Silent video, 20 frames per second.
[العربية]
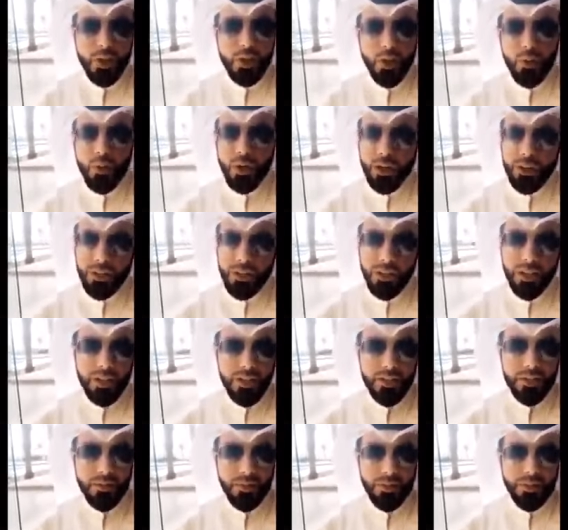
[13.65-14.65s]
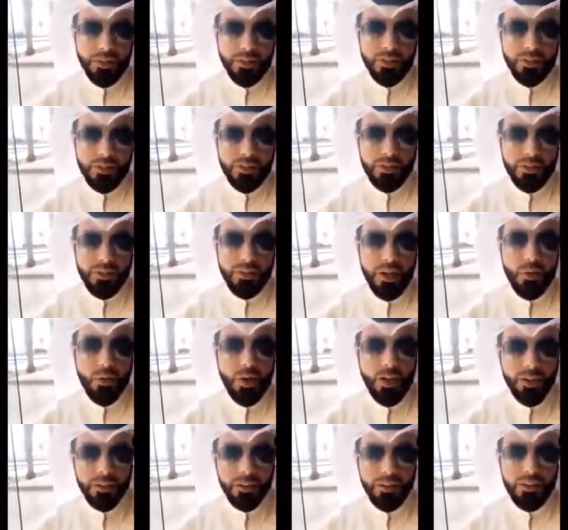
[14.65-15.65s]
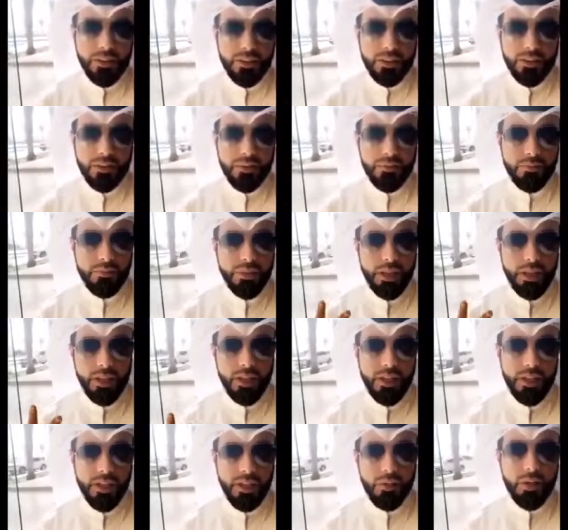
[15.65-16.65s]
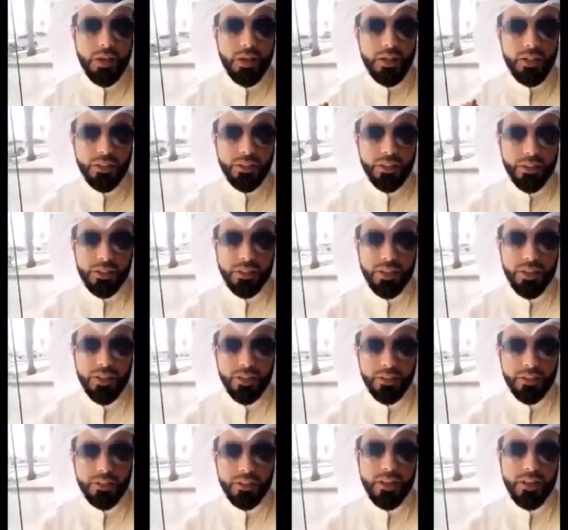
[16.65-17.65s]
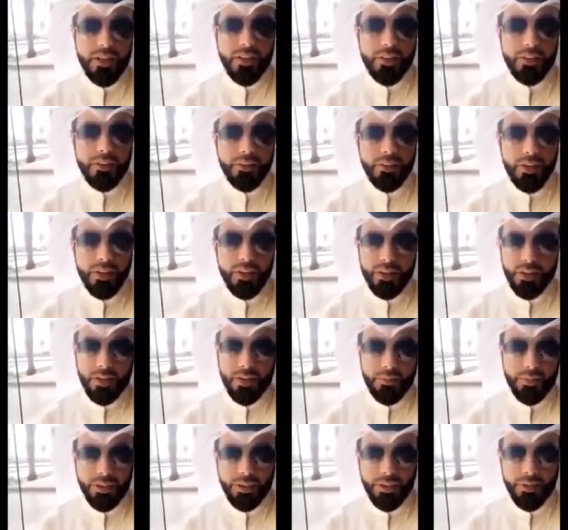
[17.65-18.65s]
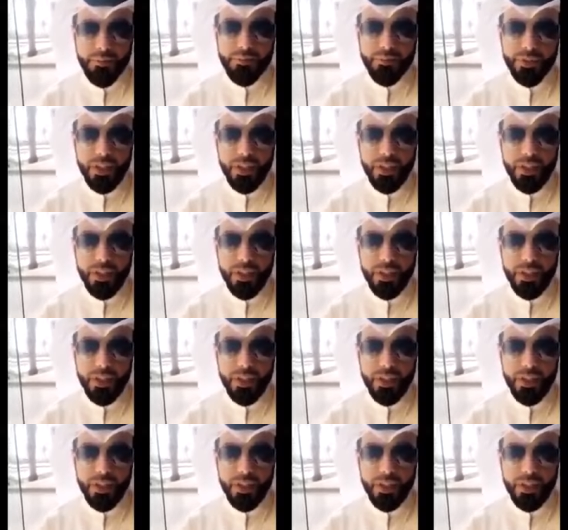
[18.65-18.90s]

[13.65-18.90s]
هو أني أجبرك أو أعطيك خيارين وخليك تختار اختيار أنا أبيه